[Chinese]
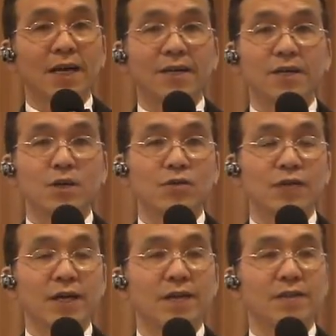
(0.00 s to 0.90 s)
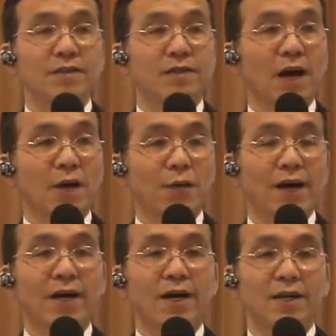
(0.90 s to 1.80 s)
家能够在海
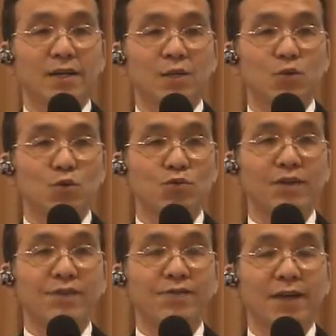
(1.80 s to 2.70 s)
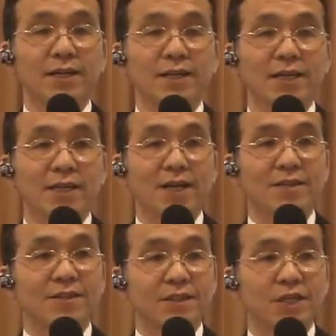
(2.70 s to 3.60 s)
外啊做出一番更大
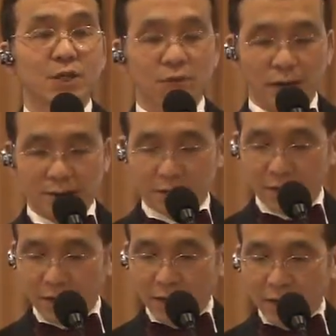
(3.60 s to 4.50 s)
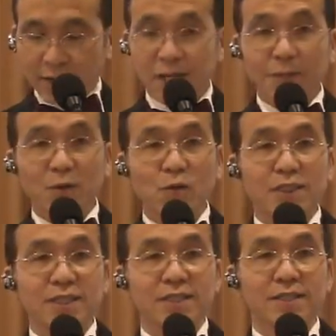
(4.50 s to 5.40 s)
的事业出来。下面
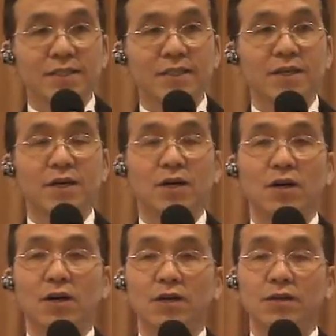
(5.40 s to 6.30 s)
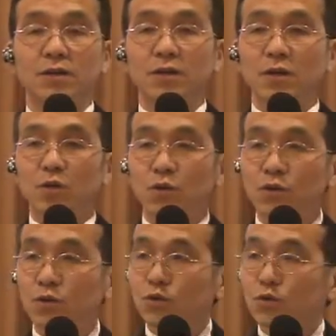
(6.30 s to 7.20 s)
我请这个多
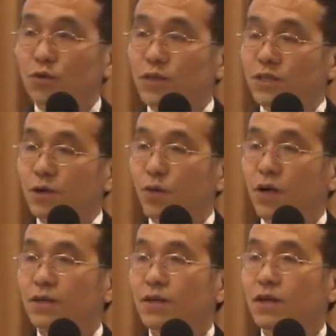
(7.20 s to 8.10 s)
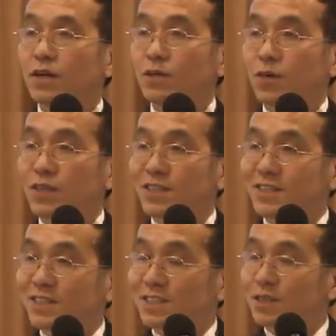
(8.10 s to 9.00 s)
伦多总领事馆总领
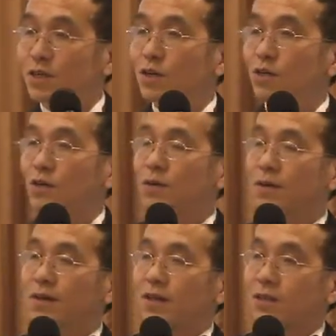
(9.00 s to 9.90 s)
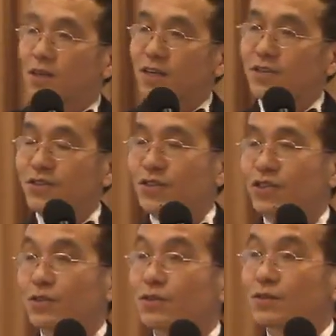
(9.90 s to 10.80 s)
事呃那个领
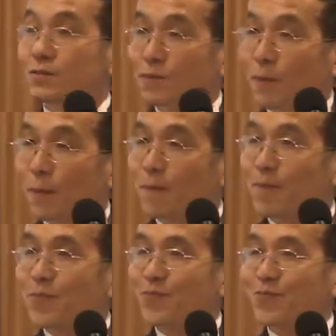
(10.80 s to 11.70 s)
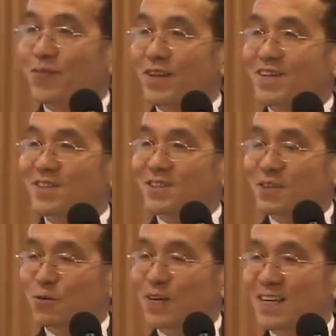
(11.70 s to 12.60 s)
事史
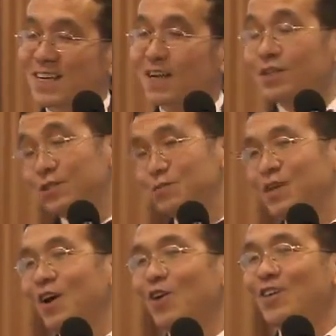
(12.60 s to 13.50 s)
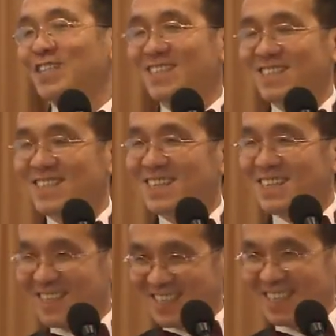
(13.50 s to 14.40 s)
清卫呃史明浩先生
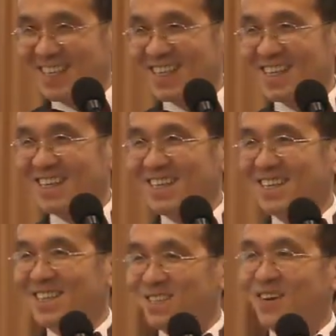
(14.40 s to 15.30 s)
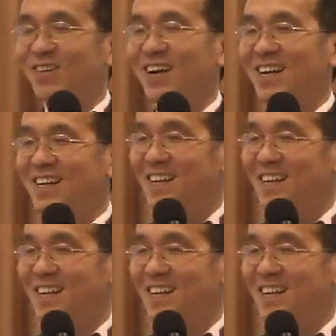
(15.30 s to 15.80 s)
那个讲话。